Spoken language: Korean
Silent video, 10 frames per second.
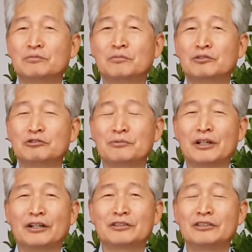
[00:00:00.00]
뭐
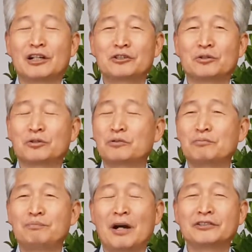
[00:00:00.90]
유명한
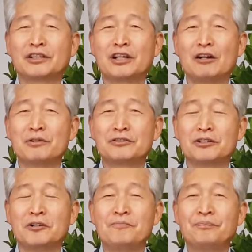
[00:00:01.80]
신학교 박사다
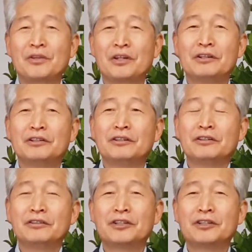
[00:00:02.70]
하면서 예?